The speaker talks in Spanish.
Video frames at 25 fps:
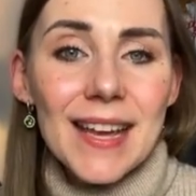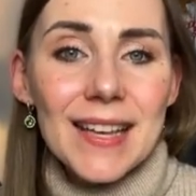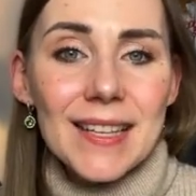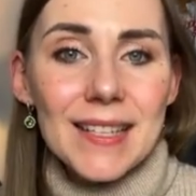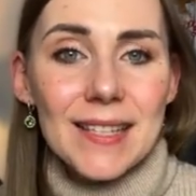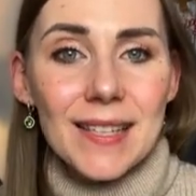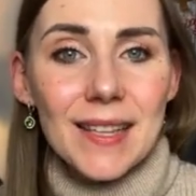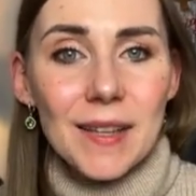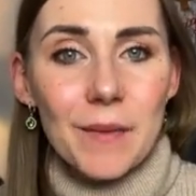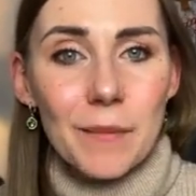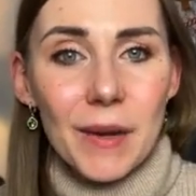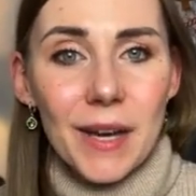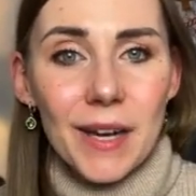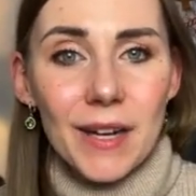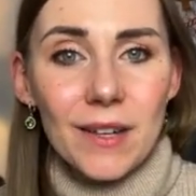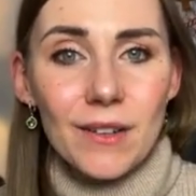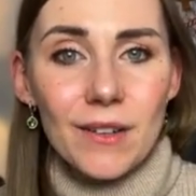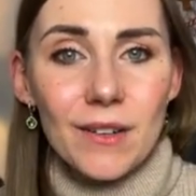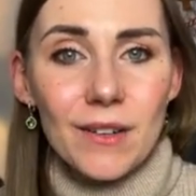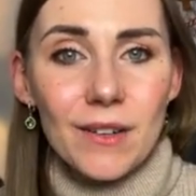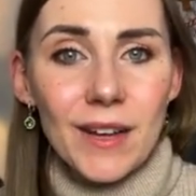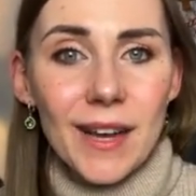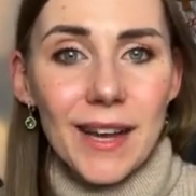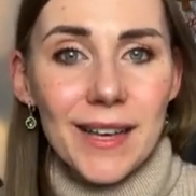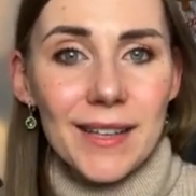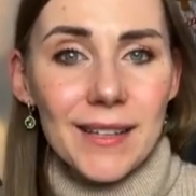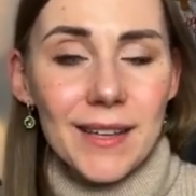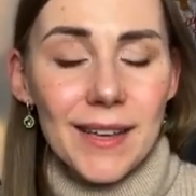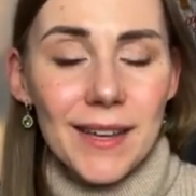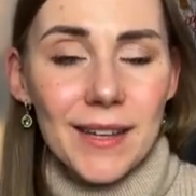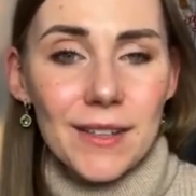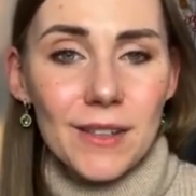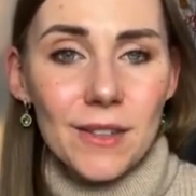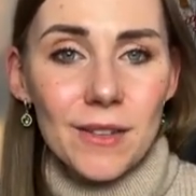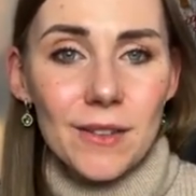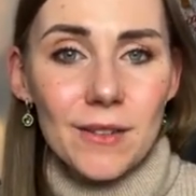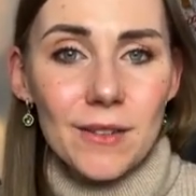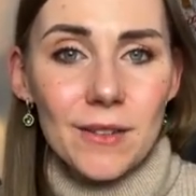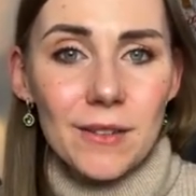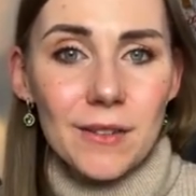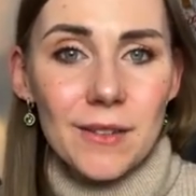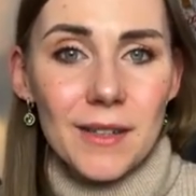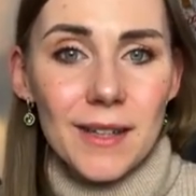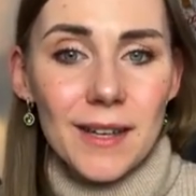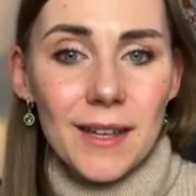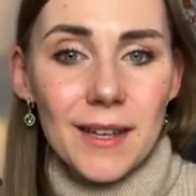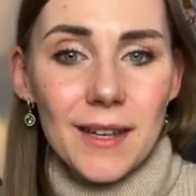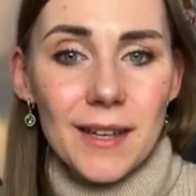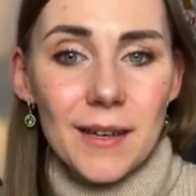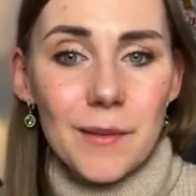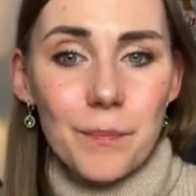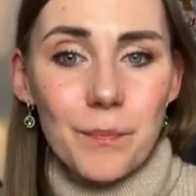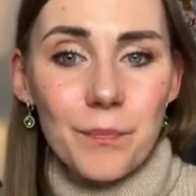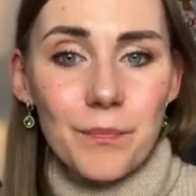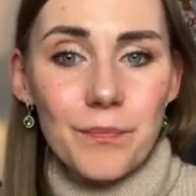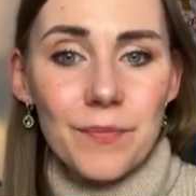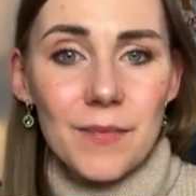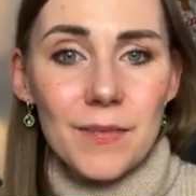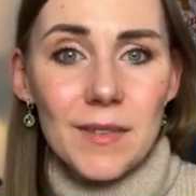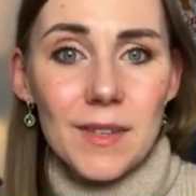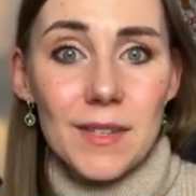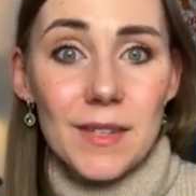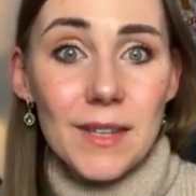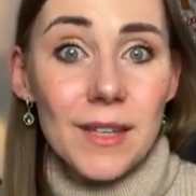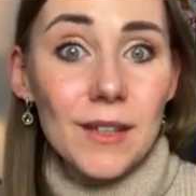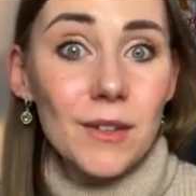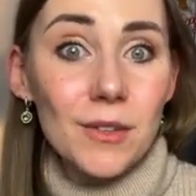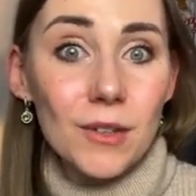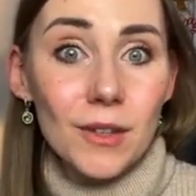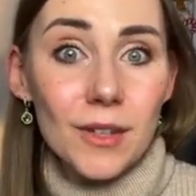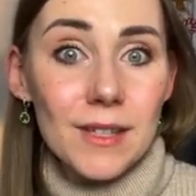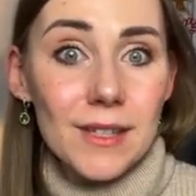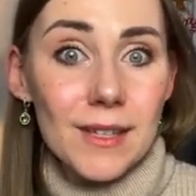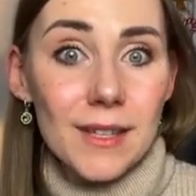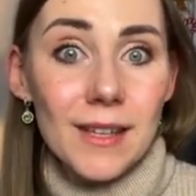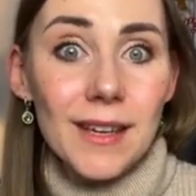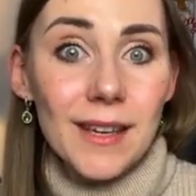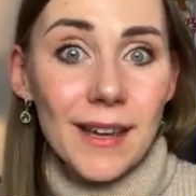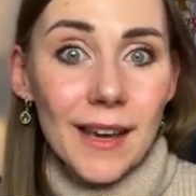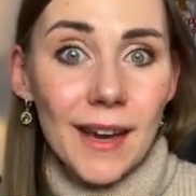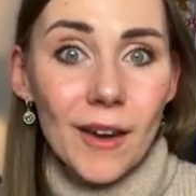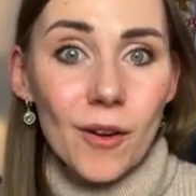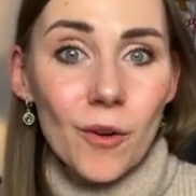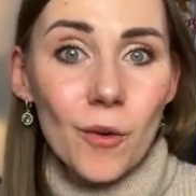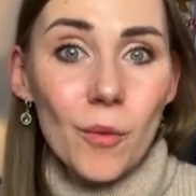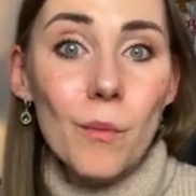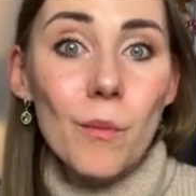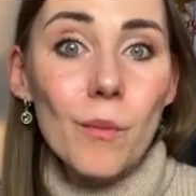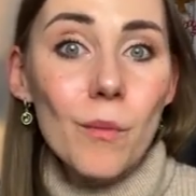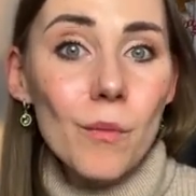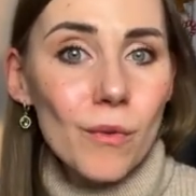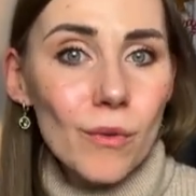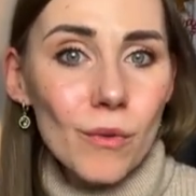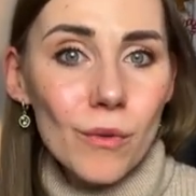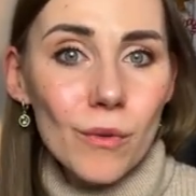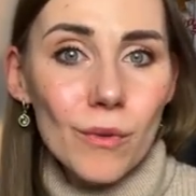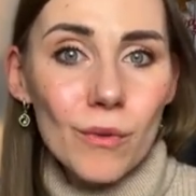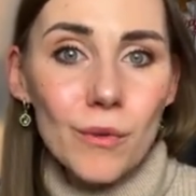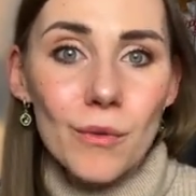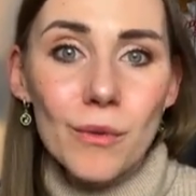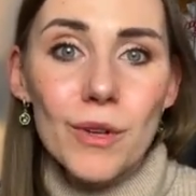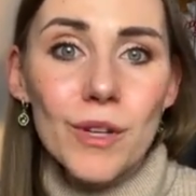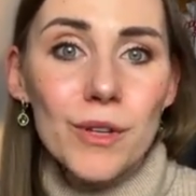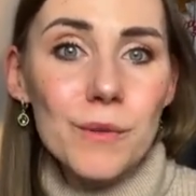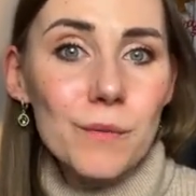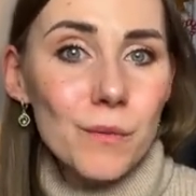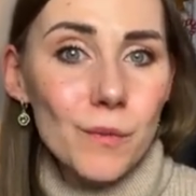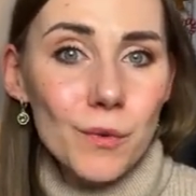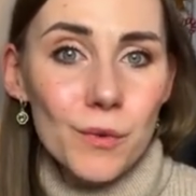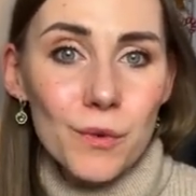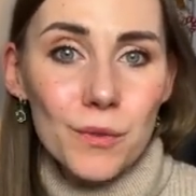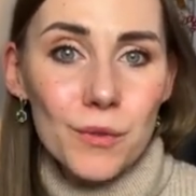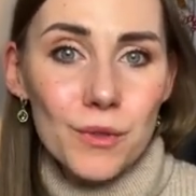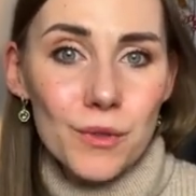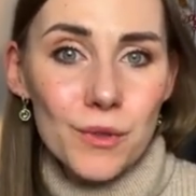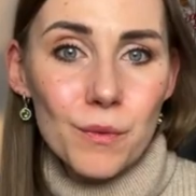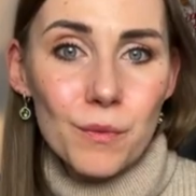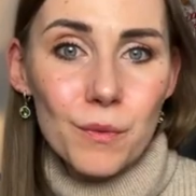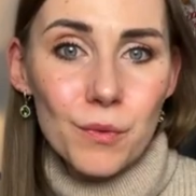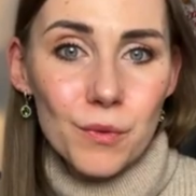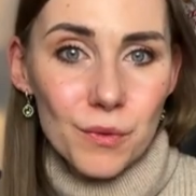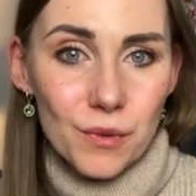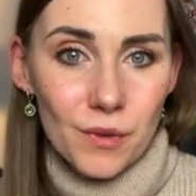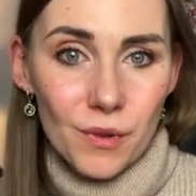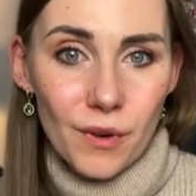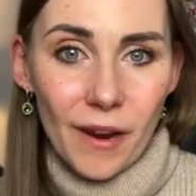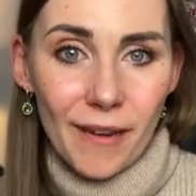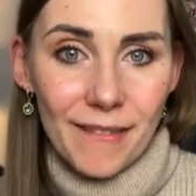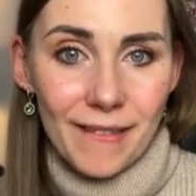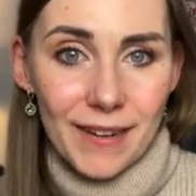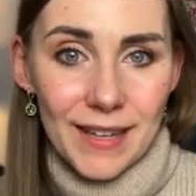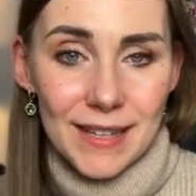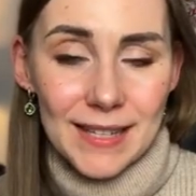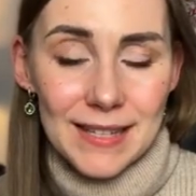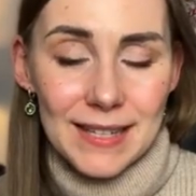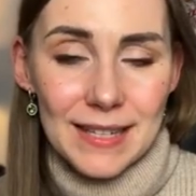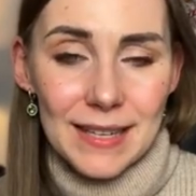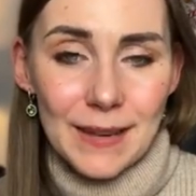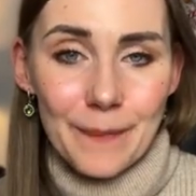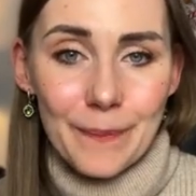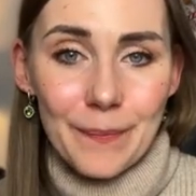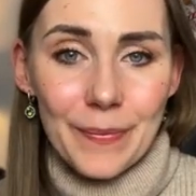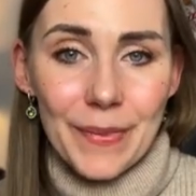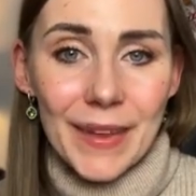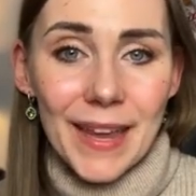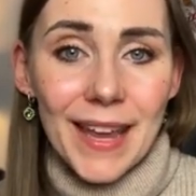Sin embargo, cada año em, siento que sí que hago muy, mucho, mucho avance.